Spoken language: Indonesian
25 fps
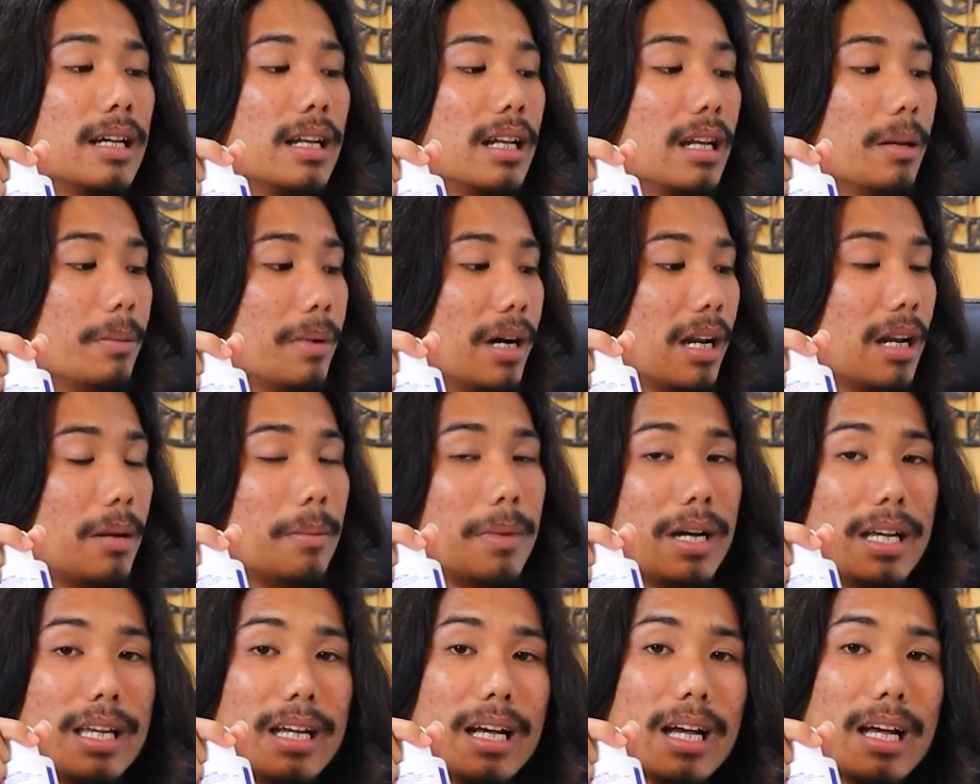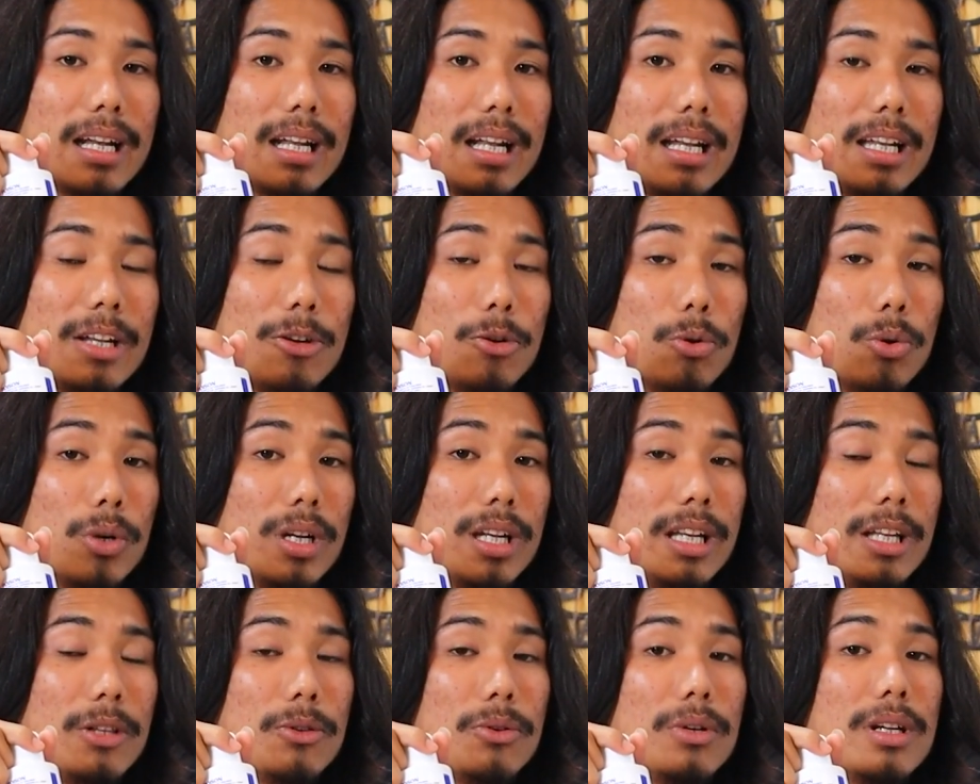lemak-lemak yang ada di
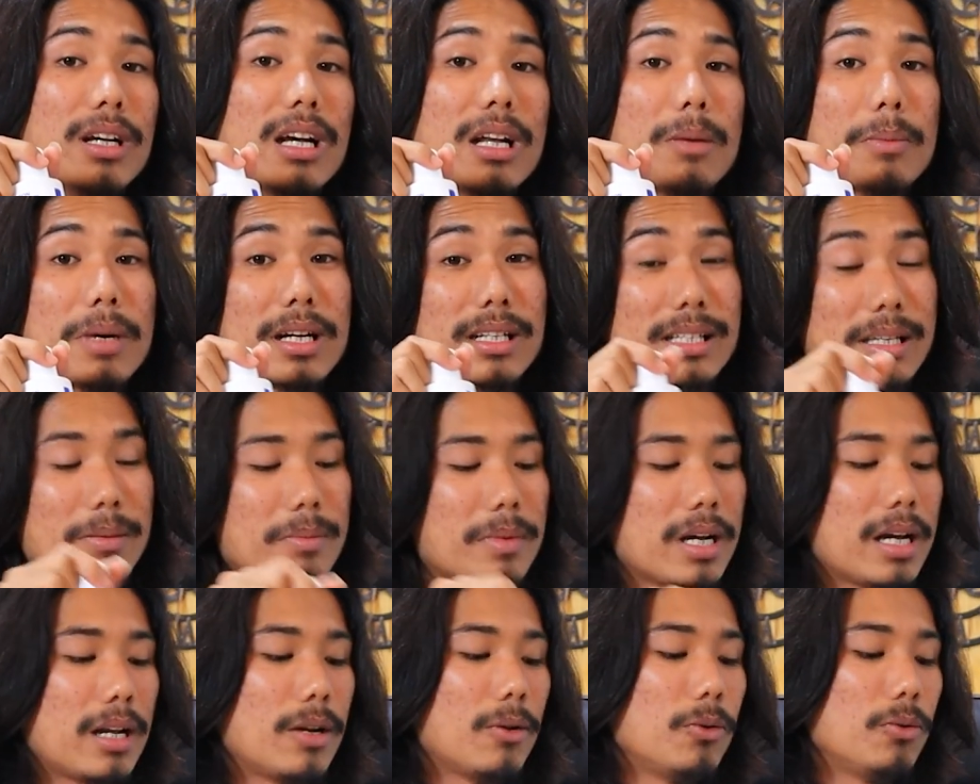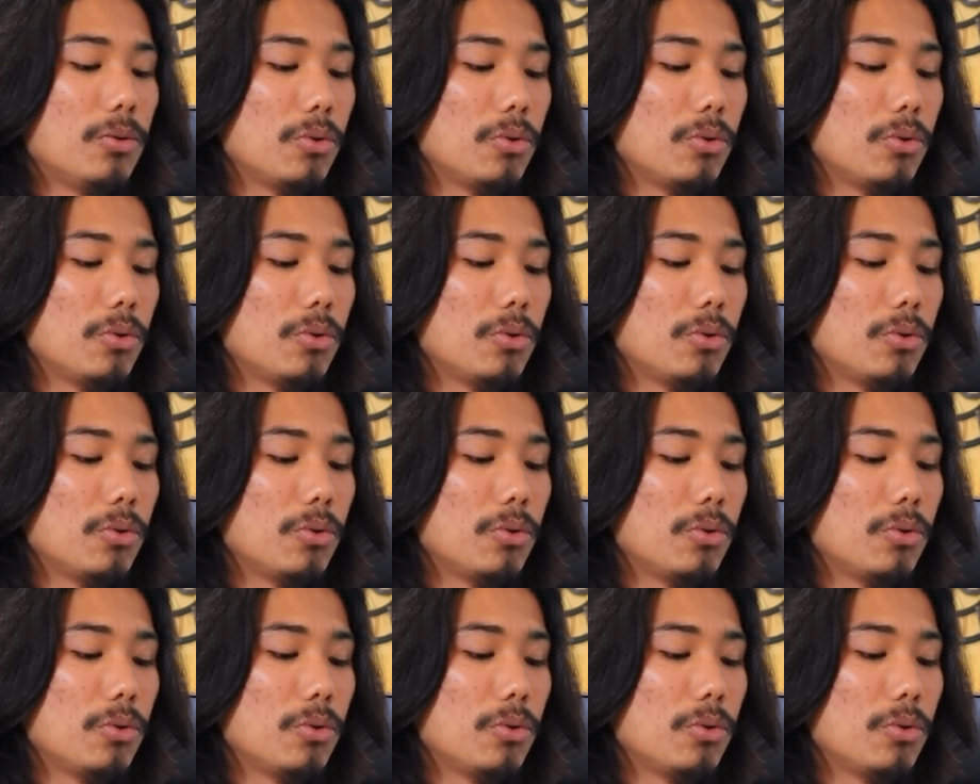kulit itu dengan maksimal.